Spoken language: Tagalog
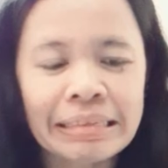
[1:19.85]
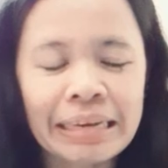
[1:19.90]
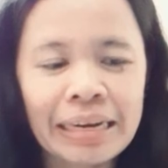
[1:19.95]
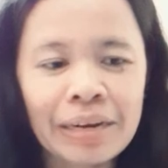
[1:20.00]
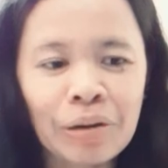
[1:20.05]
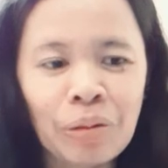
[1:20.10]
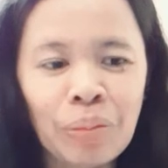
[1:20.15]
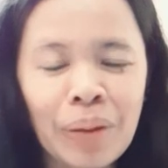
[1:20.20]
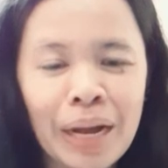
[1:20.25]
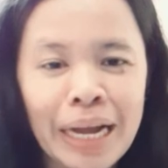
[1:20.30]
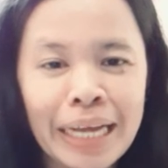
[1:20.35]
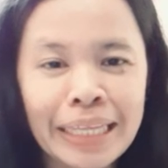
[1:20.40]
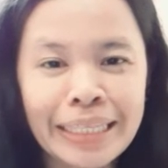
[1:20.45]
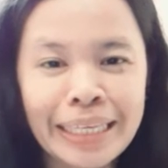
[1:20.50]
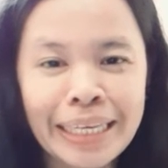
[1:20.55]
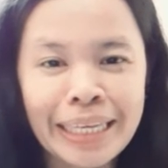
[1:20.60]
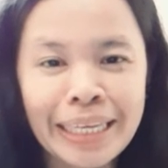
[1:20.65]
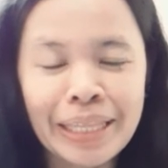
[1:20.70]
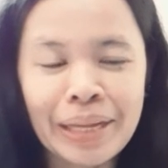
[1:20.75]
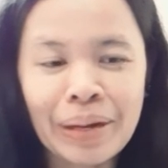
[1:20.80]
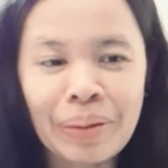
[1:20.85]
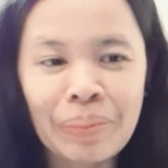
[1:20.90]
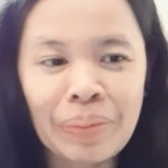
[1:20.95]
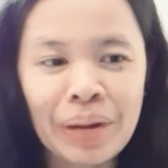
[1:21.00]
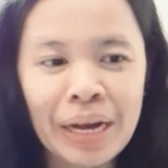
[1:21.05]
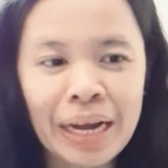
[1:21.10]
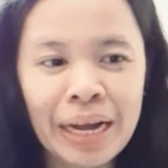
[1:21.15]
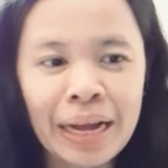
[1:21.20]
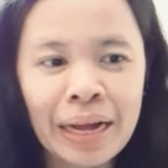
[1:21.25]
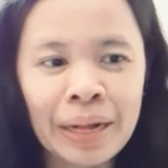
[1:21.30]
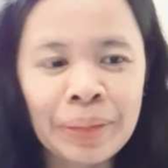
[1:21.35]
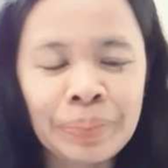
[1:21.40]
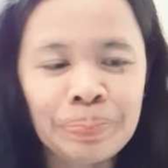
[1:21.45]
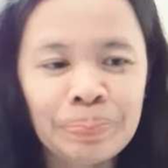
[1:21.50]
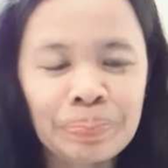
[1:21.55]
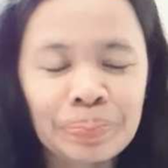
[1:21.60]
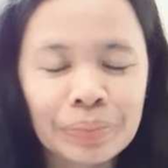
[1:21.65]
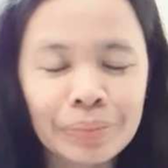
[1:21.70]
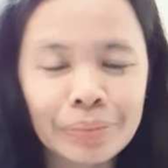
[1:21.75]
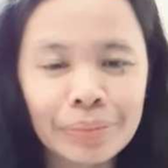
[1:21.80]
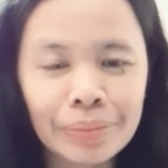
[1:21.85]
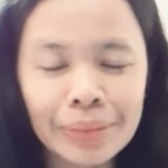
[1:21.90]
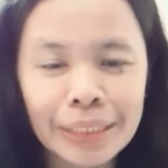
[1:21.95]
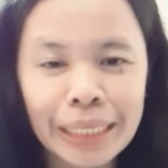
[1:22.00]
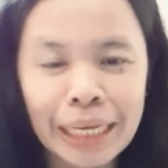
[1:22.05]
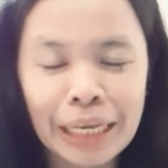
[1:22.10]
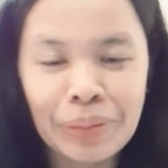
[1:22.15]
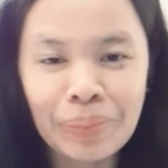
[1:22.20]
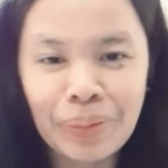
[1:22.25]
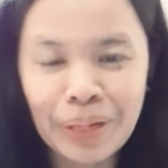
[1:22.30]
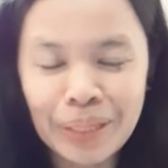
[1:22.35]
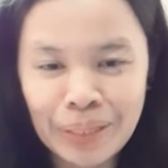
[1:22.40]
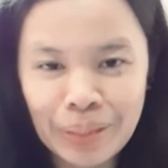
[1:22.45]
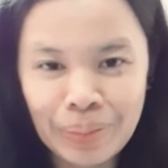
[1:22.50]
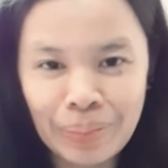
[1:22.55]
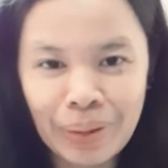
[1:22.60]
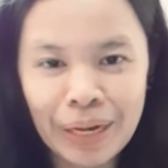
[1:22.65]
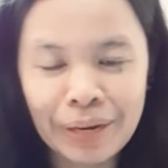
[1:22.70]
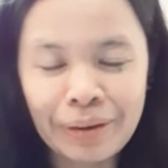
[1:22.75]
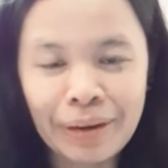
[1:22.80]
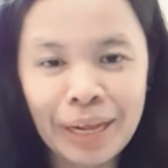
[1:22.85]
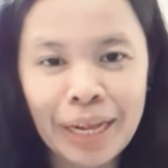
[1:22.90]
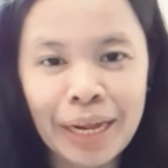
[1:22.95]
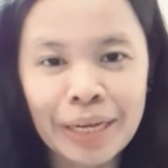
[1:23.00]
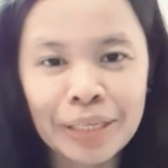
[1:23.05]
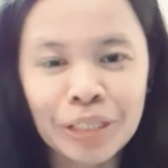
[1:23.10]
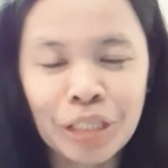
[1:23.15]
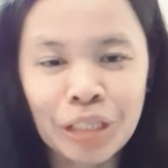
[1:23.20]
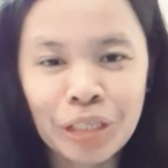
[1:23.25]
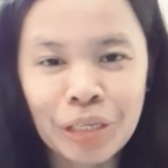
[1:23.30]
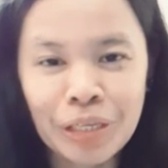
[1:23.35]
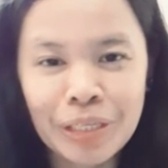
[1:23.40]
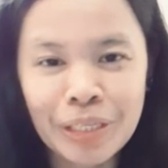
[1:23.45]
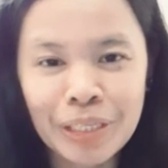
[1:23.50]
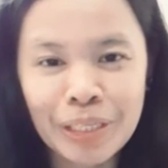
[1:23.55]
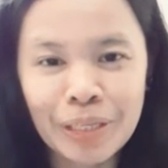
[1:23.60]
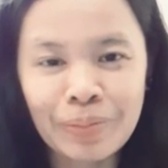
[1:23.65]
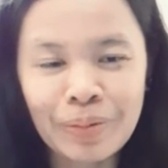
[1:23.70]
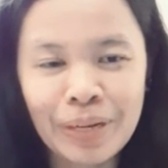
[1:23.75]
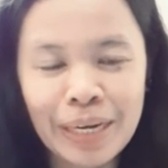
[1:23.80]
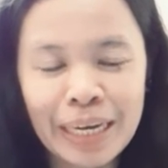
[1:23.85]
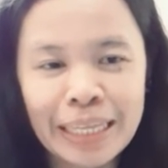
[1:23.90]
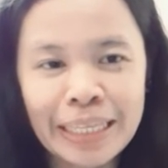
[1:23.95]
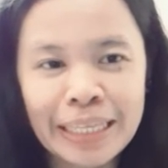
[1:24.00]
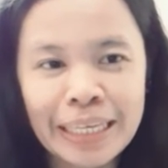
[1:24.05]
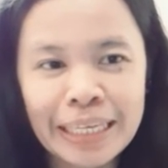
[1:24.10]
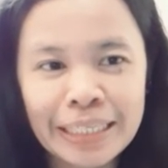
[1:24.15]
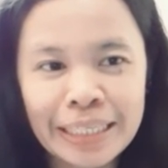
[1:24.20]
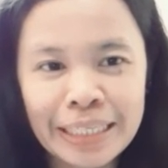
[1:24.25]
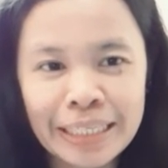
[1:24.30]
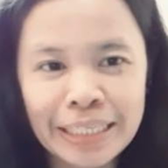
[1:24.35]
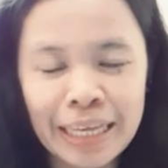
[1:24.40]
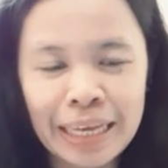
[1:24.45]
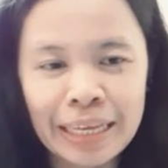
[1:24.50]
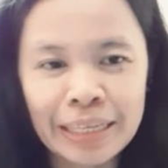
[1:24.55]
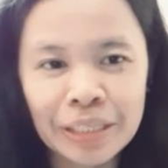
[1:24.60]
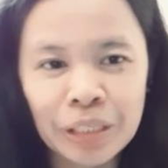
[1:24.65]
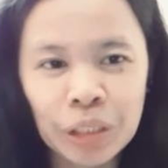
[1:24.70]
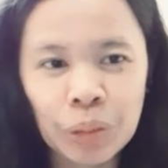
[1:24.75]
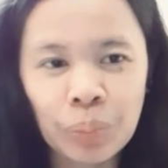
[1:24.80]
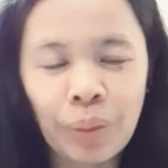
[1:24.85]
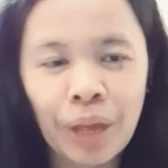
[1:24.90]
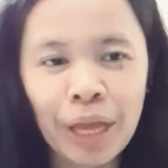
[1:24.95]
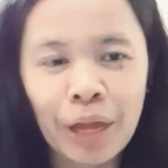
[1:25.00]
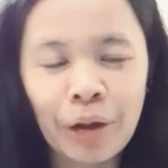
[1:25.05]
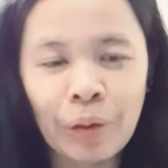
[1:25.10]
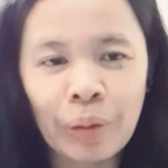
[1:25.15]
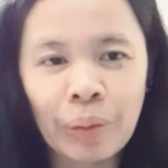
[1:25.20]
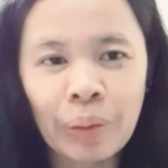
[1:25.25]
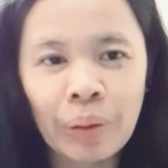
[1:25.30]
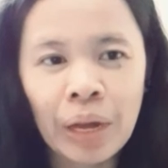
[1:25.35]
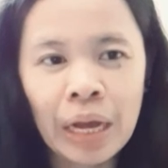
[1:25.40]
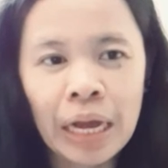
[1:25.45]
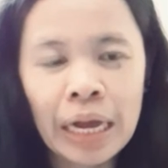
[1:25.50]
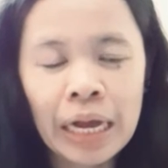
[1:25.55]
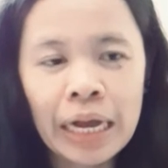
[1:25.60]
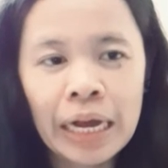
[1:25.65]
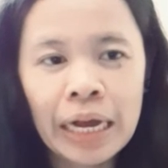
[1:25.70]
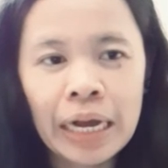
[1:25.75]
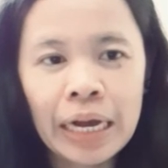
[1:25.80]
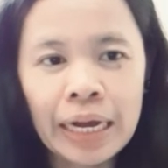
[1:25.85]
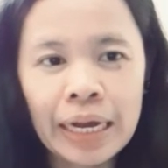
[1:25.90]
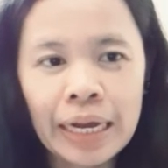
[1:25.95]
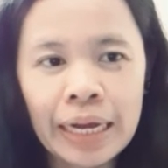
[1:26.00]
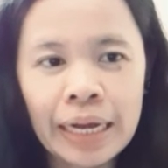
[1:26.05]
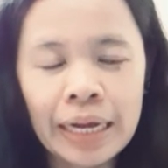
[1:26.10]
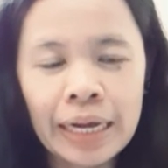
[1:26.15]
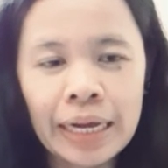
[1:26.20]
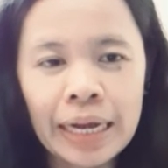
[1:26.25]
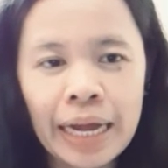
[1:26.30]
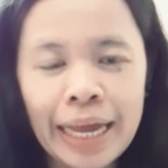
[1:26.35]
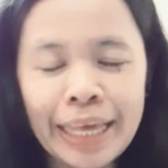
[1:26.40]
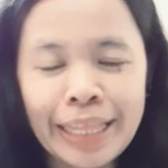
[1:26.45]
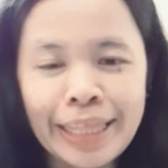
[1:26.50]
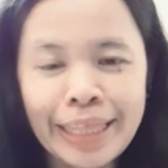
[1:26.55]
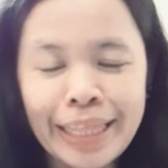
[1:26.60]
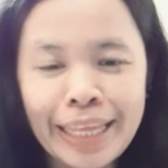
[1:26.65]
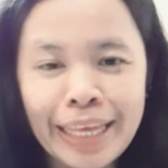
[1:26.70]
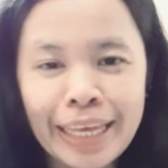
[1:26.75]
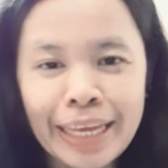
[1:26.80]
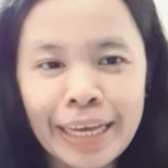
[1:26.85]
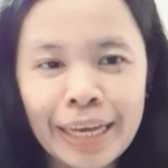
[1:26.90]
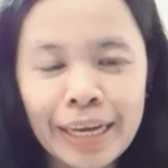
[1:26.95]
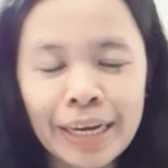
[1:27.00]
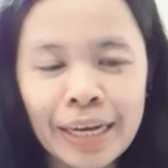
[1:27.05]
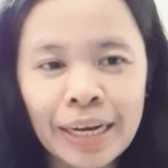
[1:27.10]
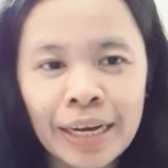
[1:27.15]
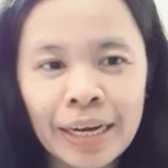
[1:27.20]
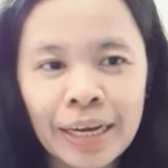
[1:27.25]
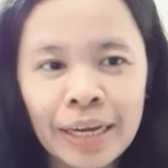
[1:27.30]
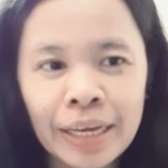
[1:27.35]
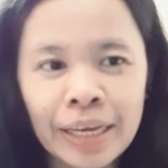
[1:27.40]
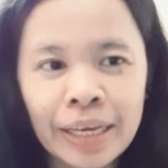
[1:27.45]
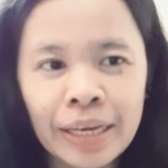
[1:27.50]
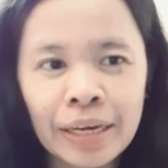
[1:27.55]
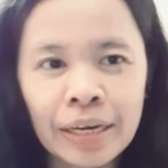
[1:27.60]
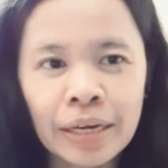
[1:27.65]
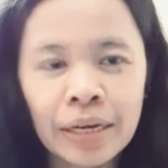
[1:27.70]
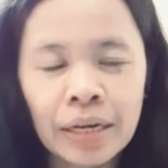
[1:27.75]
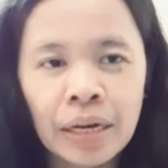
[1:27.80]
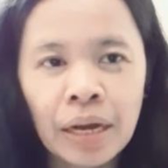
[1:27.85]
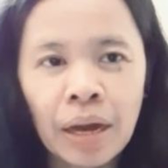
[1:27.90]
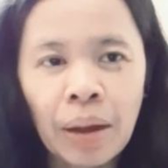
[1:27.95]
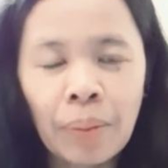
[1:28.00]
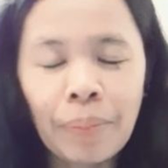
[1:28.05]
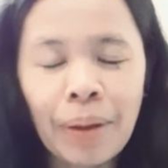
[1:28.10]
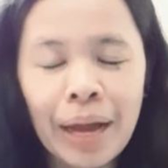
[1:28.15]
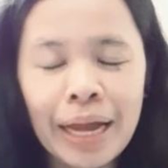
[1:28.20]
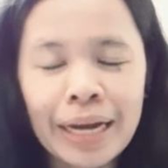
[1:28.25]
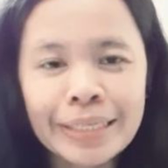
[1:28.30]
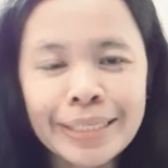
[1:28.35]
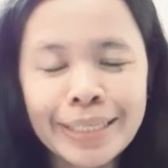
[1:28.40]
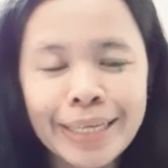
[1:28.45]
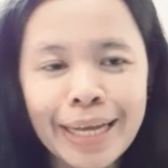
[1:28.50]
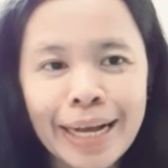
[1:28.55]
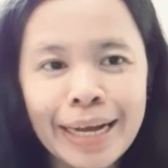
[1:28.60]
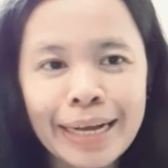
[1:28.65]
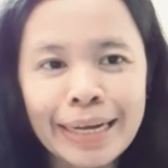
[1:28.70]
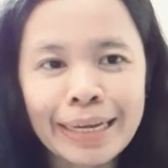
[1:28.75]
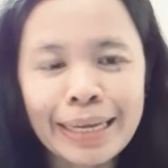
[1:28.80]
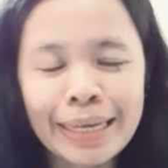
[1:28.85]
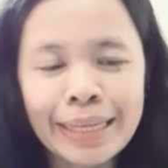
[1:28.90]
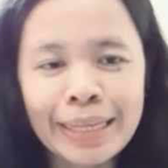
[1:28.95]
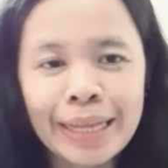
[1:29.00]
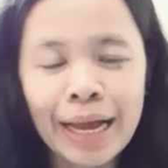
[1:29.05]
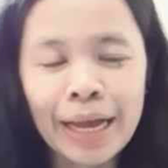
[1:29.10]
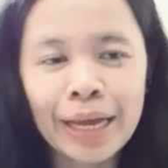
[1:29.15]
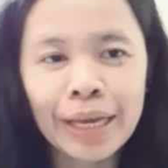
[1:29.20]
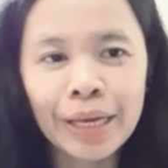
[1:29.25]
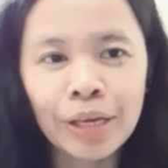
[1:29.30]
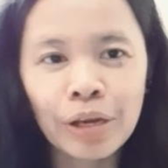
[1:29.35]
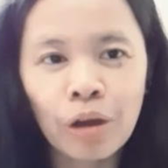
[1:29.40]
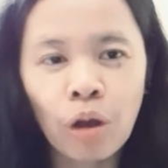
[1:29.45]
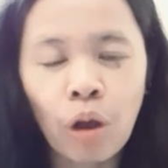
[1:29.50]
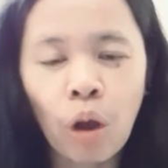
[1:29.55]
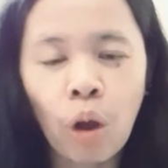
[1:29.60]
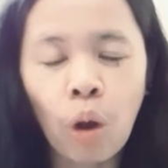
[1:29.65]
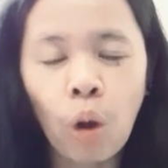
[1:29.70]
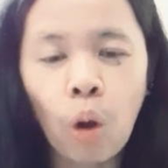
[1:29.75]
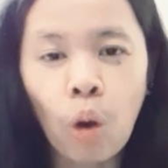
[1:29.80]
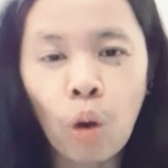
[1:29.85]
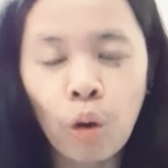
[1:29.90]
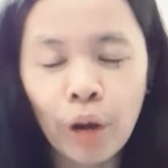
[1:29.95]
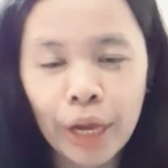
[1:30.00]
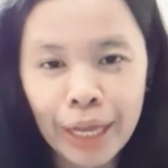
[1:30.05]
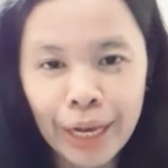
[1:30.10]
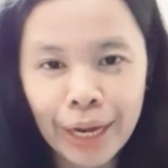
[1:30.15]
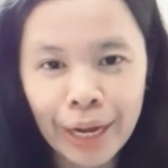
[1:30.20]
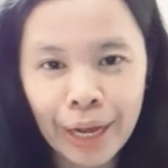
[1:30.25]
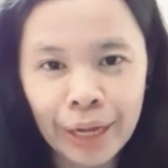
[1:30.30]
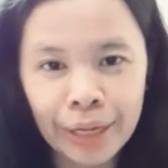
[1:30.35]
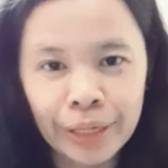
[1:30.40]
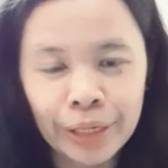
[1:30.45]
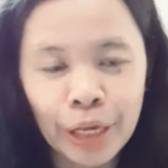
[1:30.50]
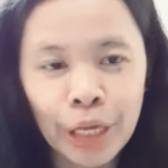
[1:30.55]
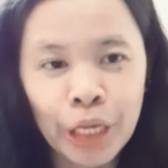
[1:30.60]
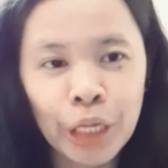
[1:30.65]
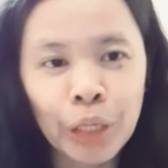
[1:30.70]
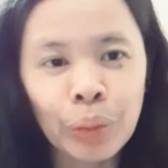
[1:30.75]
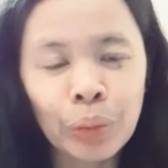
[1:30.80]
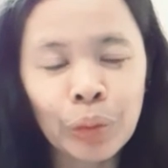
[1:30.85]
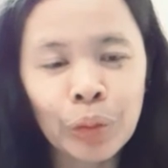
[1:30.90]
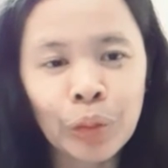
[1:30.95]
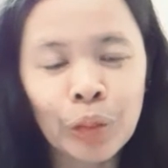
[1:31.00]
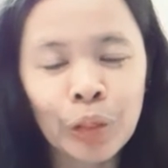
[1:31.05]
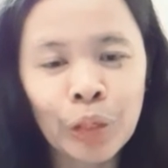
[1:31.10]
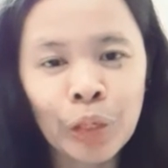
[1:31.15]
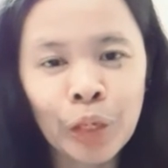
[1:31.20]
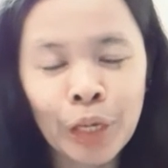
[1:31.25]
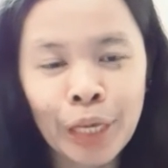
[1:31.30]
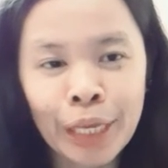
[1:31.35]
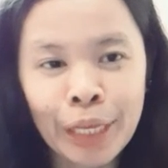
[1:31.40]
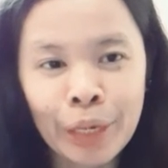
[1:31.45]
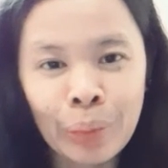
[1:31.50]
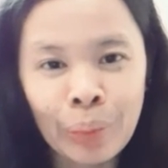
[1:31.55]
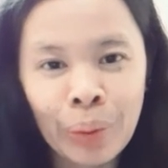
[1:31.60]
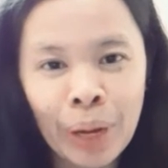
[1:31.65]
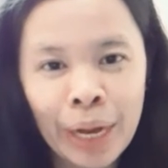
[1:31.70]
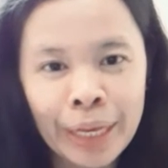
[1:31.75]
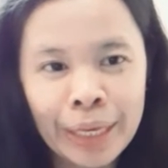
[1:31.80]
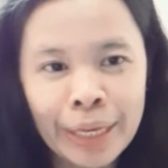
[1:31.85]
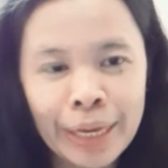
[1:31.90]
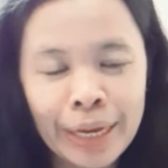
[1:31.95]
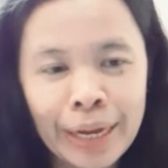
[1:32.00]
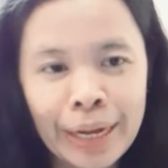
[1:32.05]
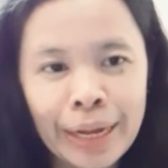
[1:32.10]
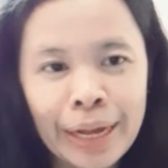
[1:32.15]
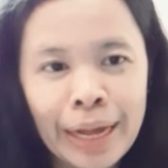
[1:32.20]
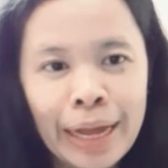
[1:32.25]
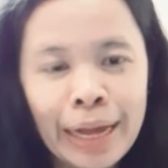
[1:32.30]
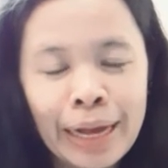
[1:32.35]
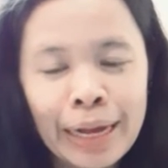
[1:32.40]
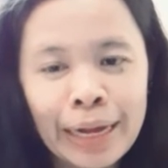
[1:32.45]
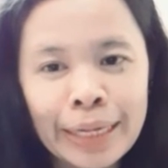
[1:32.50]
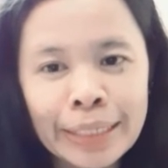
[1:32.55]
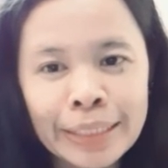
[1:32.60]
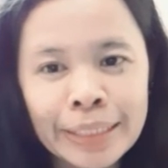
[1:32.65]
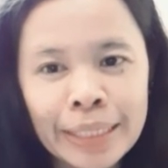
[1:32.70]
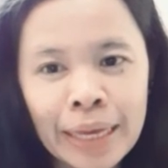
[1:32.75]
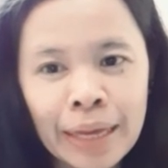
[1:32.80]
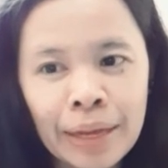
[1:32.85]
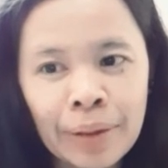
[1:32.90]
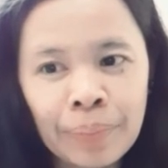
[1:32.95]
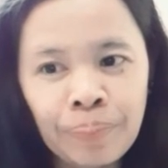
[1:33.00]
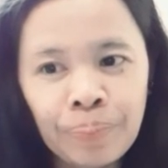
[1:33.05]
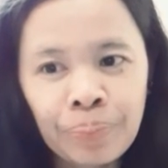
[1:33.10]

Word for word: umani ng mga iba't ibang reaction sa mga netizens pero uh, I think ay uh, para sa akin ay okay lang yung ginawa niya kasi